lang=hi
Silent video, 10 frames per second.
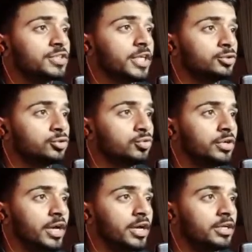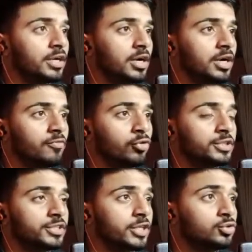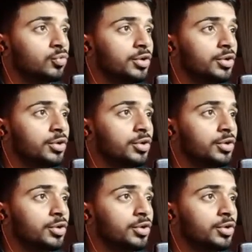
स्टैचू ढूंढना है वुडन स्टैचू